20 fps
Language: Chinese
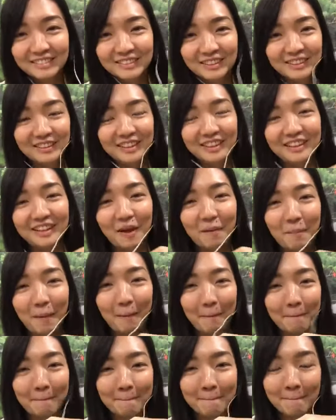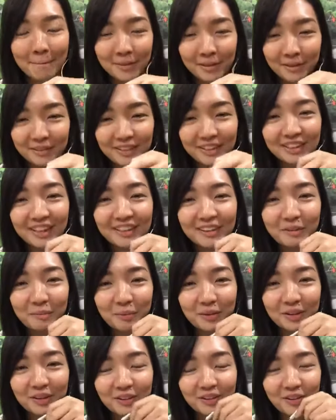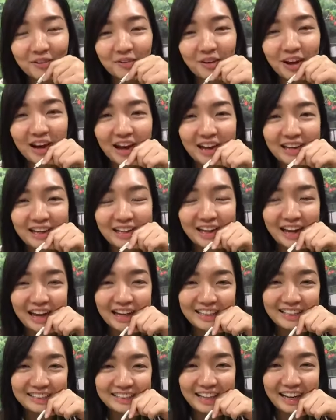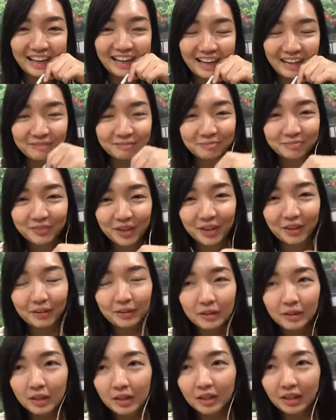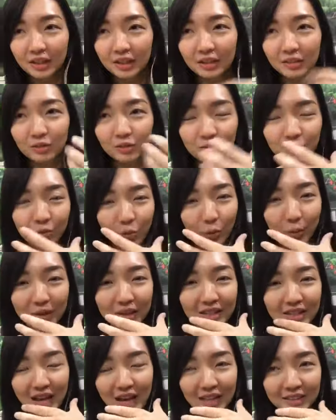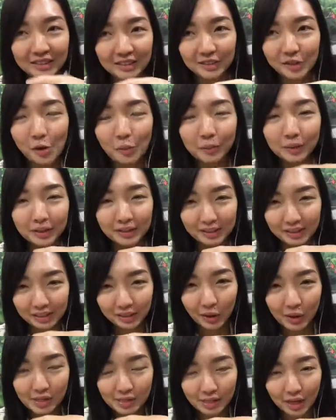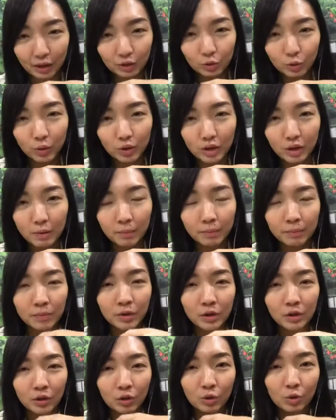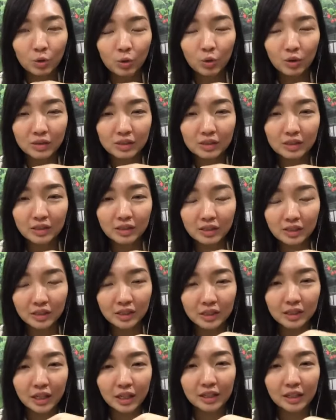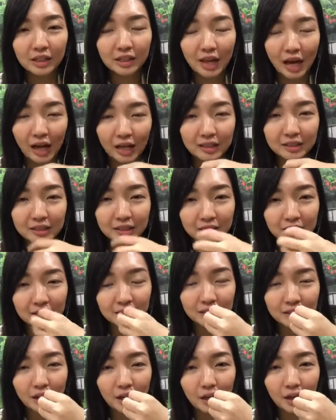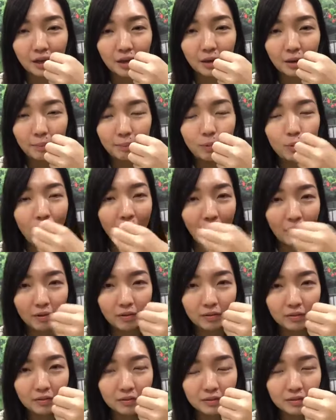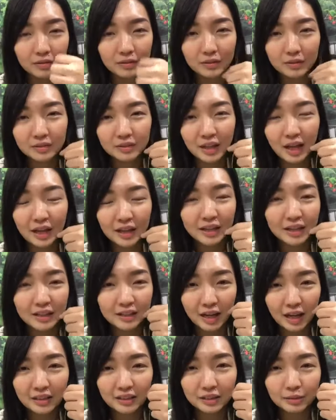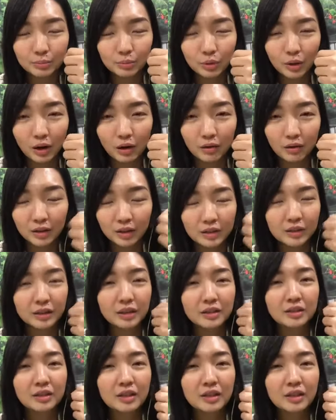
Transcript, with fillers: 有听到吗？有听到的朋友跟我嗨一嗨一下啦，哦，跟我们的牙齿跟我们的器官相对应。如果是你今天的牙齿呃不好，那一颗牙齿不好，可能